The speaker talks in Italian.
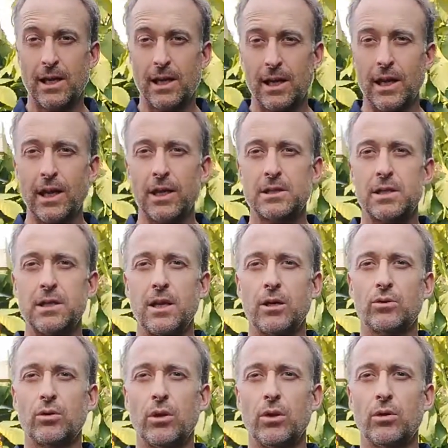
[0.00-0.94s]
che ha
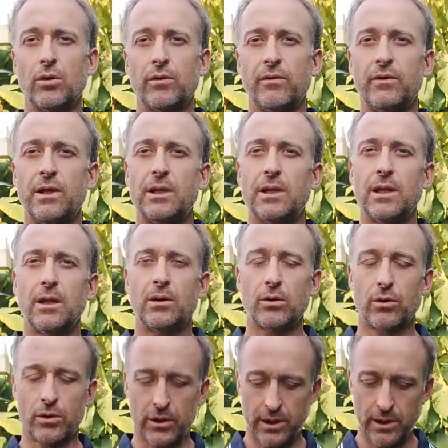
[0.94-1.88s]
segnato la loro vita, la
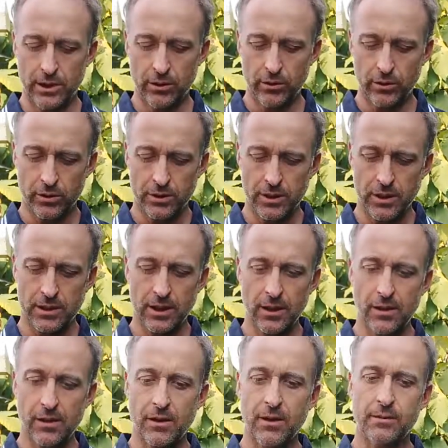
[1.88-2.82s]
loro, la loro
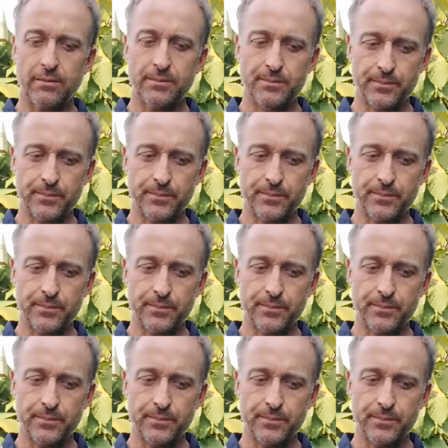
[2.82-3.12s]
esistenza